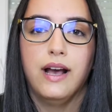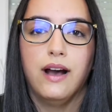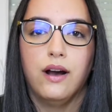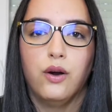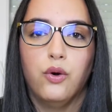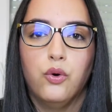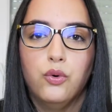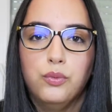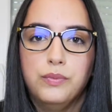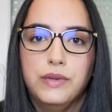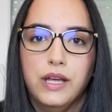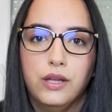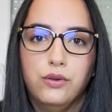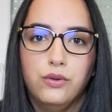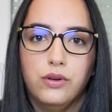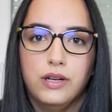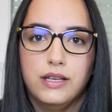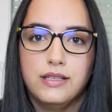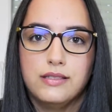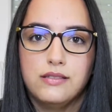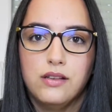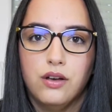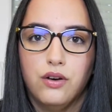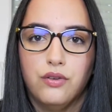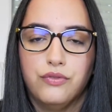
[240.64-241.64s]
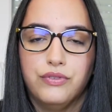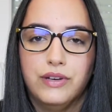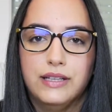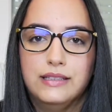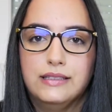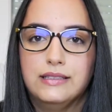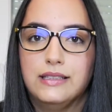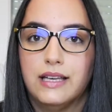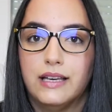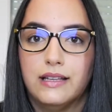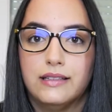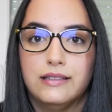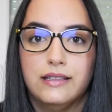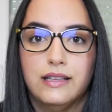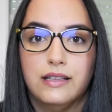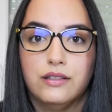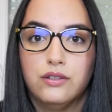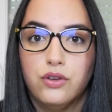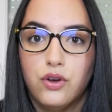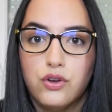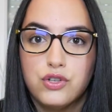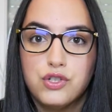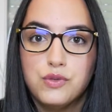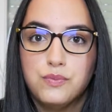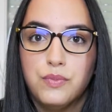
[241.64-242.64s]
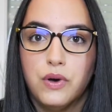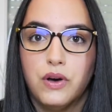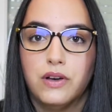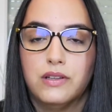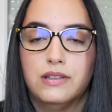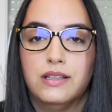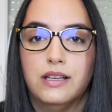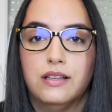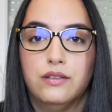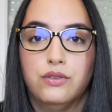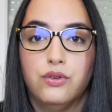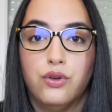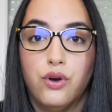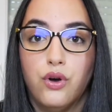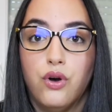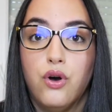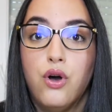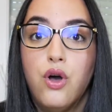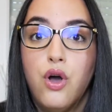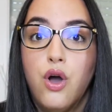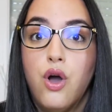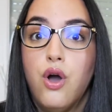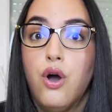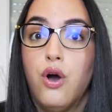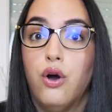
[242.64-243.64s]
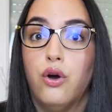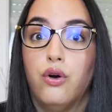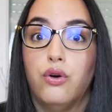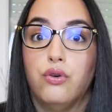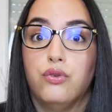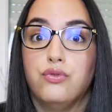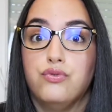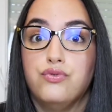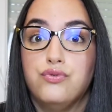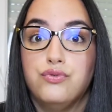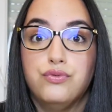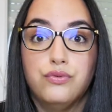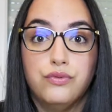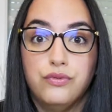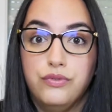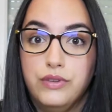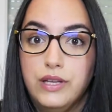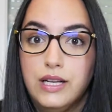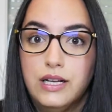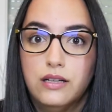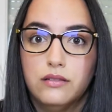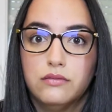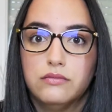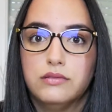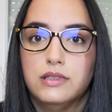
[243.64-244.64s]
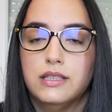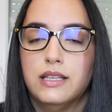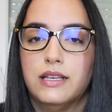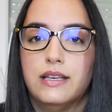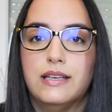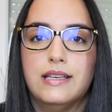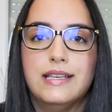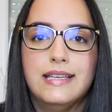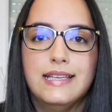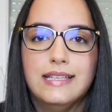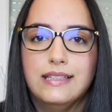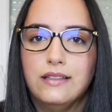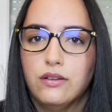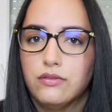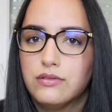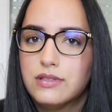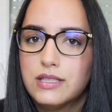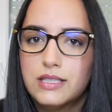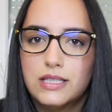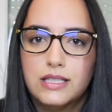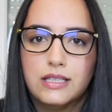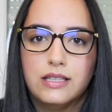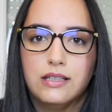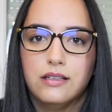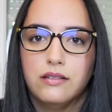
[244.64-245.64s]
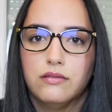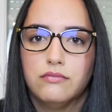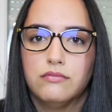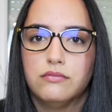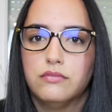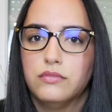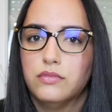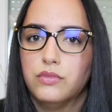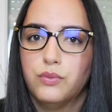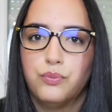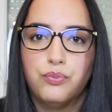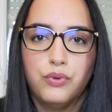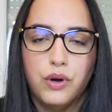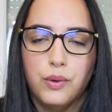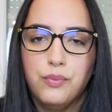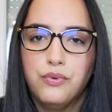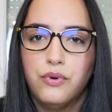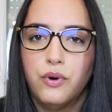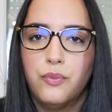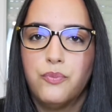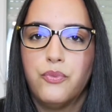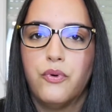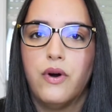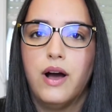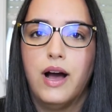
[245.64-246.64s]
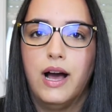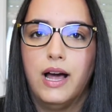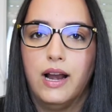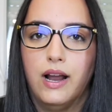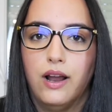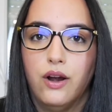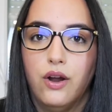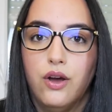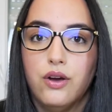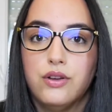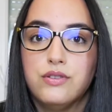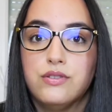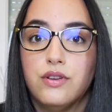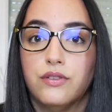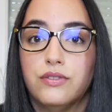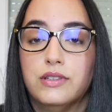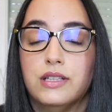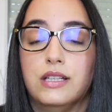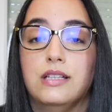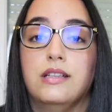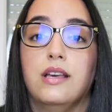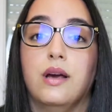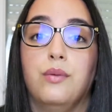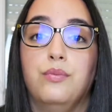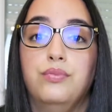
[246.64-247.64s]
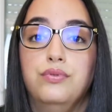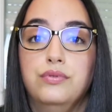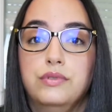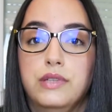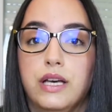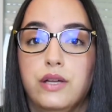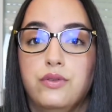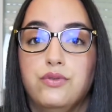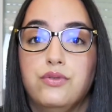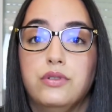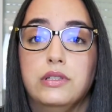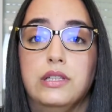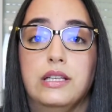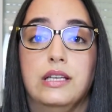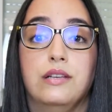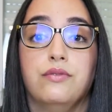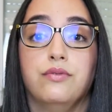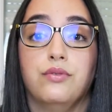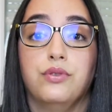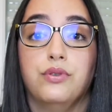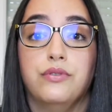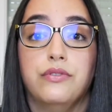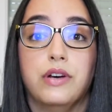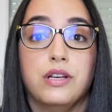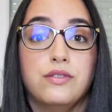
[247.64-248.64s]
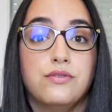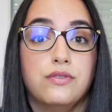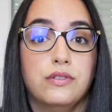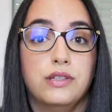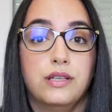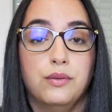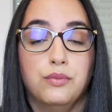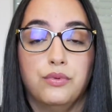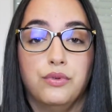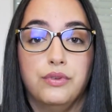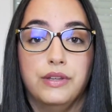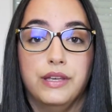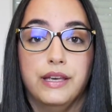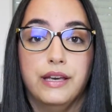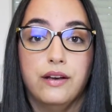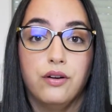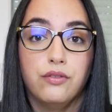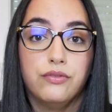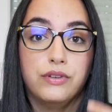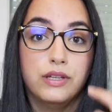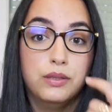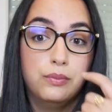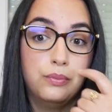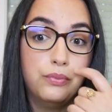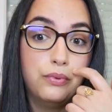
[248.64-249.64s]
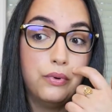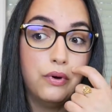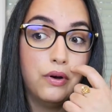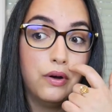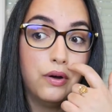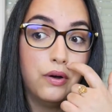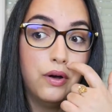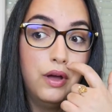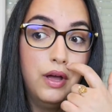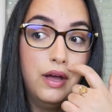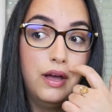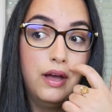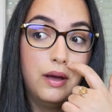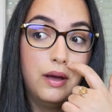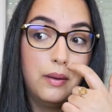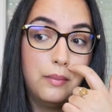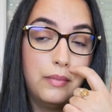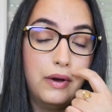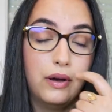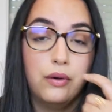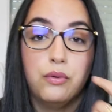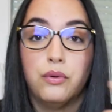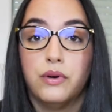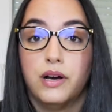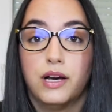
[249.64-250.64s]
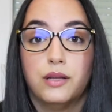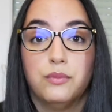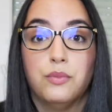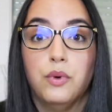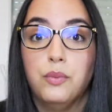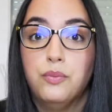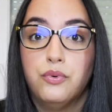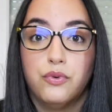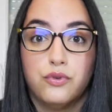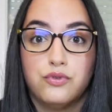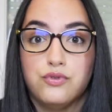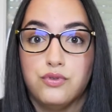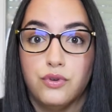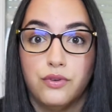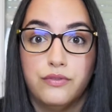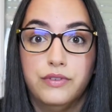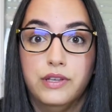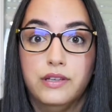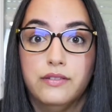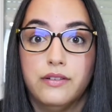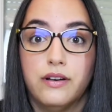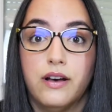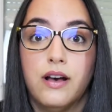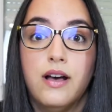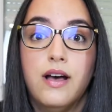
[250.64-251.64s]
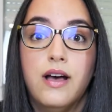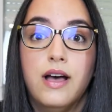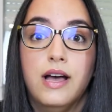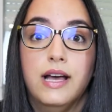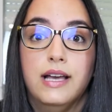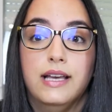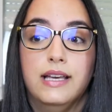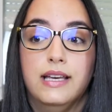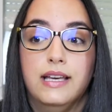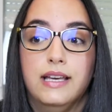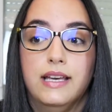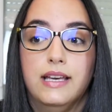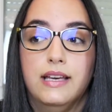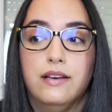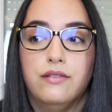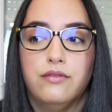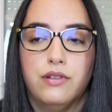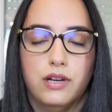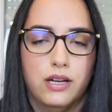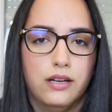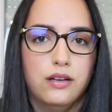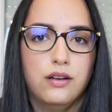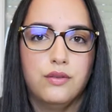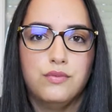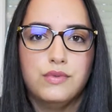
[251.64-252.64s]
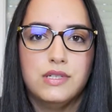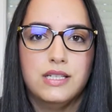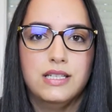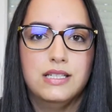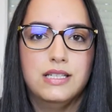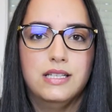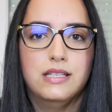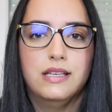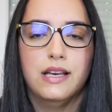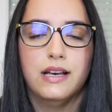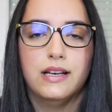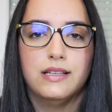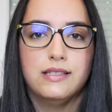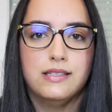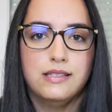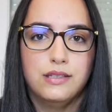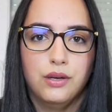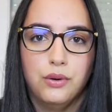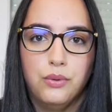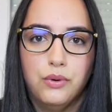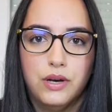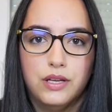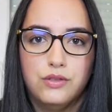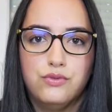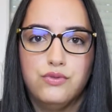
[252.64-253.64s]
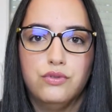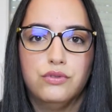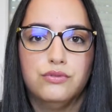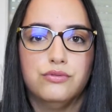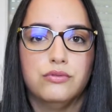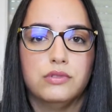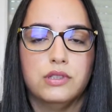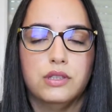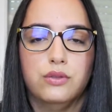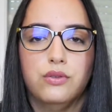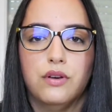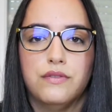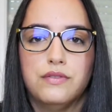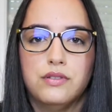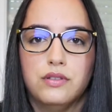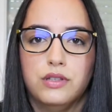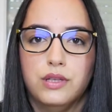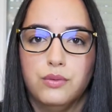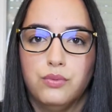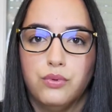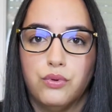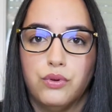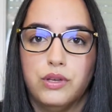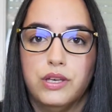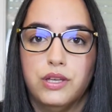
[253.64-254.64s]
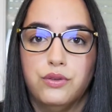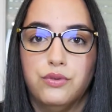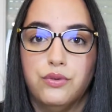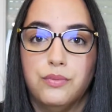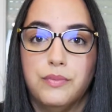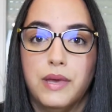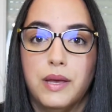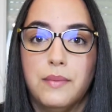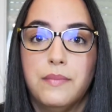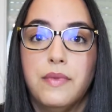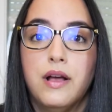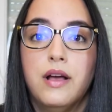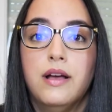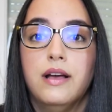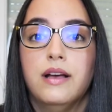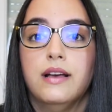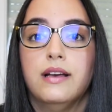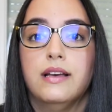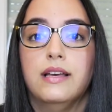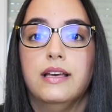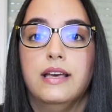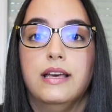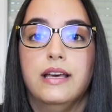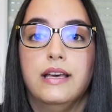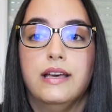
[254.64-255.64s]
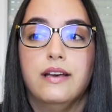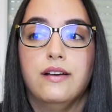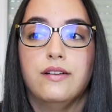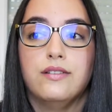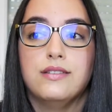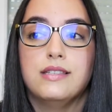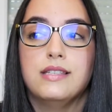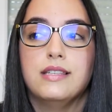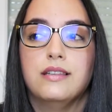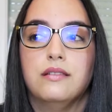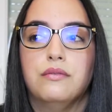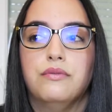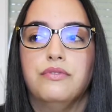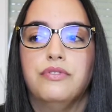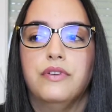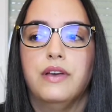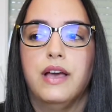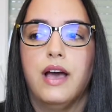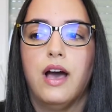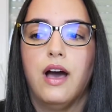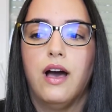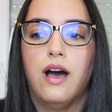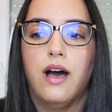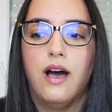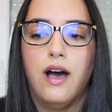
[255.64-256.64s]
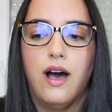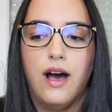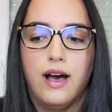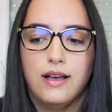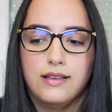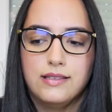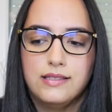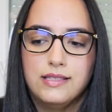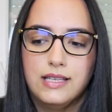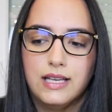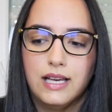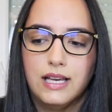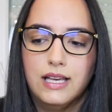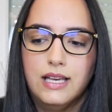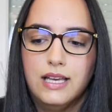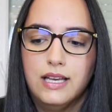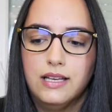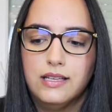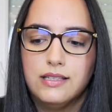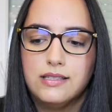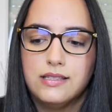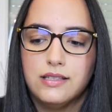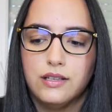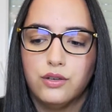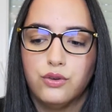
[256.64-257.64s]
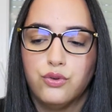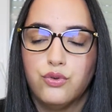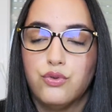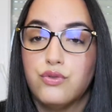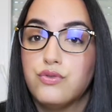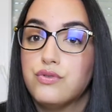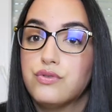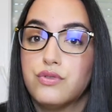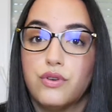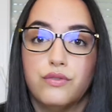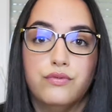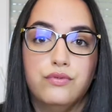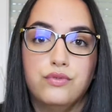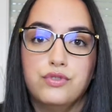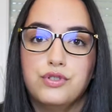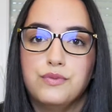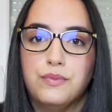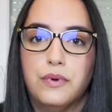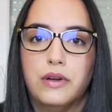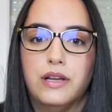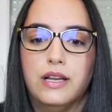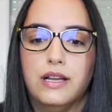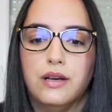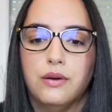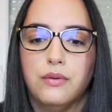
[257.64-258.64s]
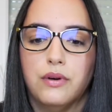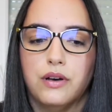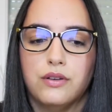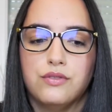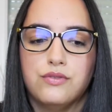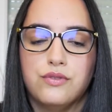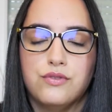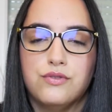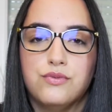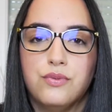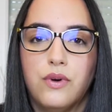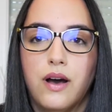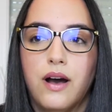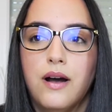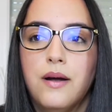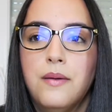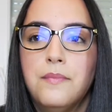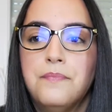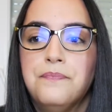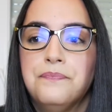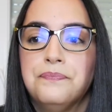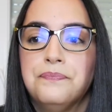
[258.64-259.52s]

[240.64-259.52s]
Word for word: un groupe d'adolescents en fait qui a été transporté dans euh, une ville qui est identique point pour point à la leur sauf qu'il n'y a plus d'adultes et ils vont devoir se débrouiller en fait pour euh, bah, concrètement pour survivre et voilà comme j'ai dit il y a zéro adulte donc ils doivent se débrouiller d'eux-mêmes et euh, ce qui me fait assez rire c'est que sans vous spoiler quoi que ce soit